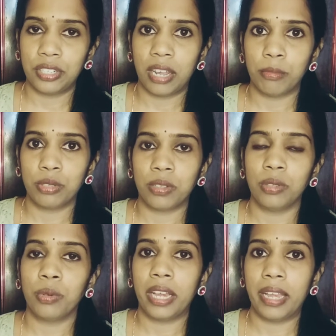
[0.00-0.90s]
ஷாம்பூஸ்
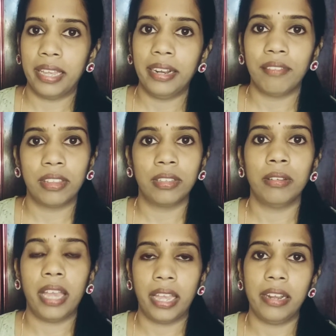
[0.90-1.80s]
வந்து உங்கள் ஹேரை வந்து
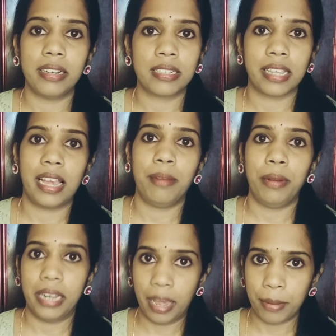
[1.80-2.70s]
ஹேர் அண்ட்
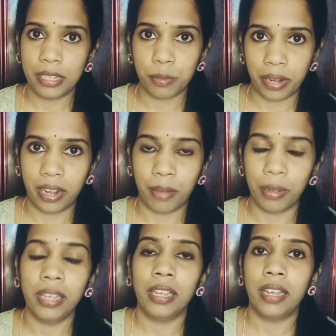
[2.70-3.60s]
ஸ்கேல்பை டேமேஜ்
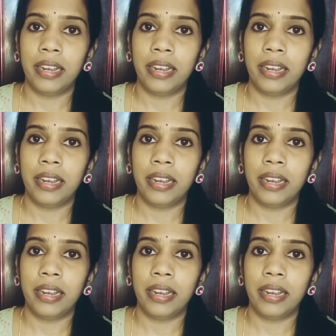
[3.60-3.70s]
பண்ணாமல்